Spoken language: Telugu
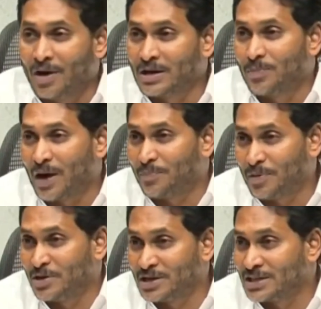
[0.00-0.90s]
వారి
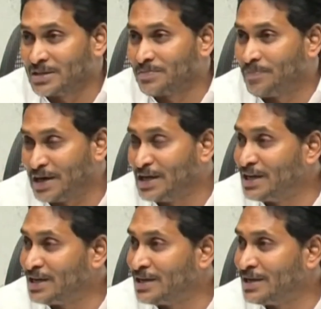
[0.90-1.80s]
పాపం అనేది
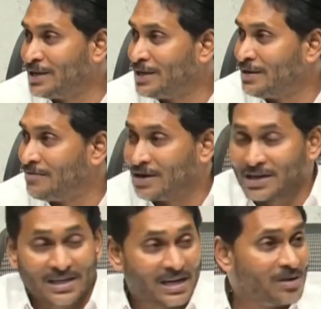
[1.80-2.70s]
పండి
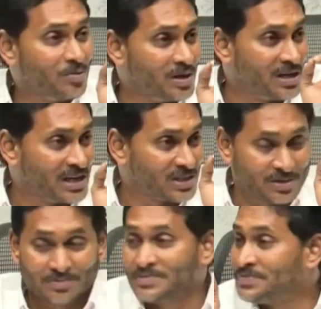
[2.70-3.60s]
వారికి జరగబోయే
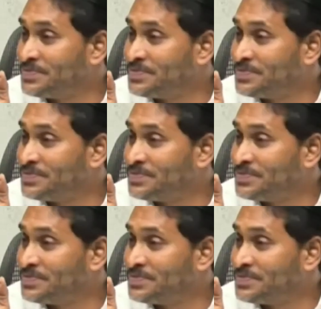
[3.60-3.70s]
నష్టం